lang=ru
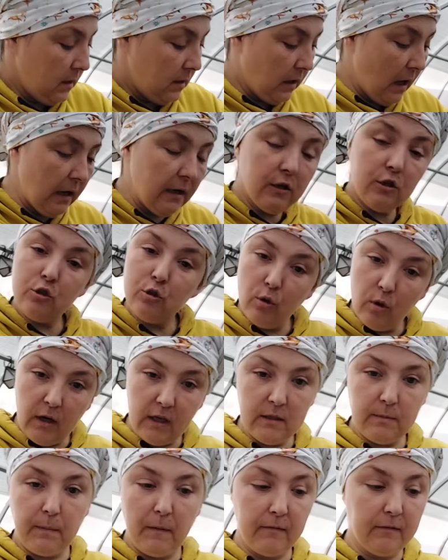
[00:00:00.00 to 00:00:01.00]
Я еще
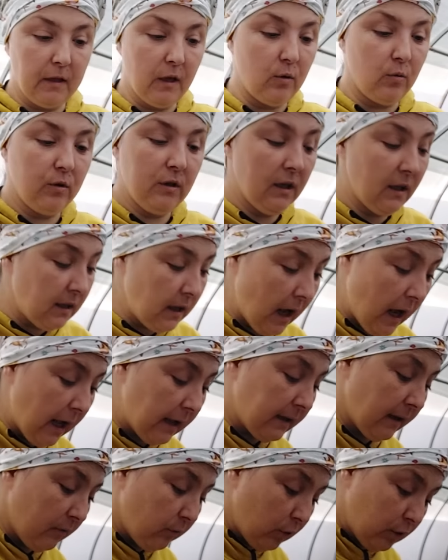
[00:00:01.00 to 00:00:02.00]
раз повторю, не
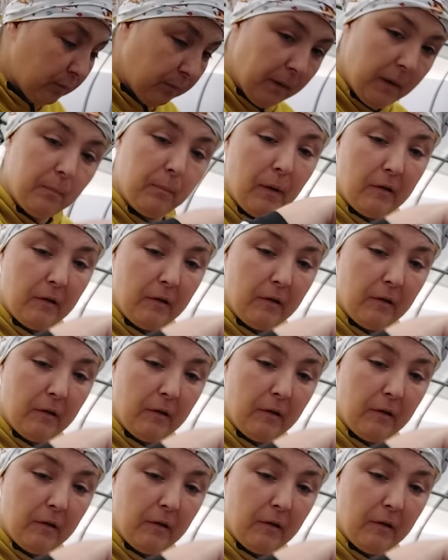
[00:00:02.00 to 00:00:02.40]
надо вот при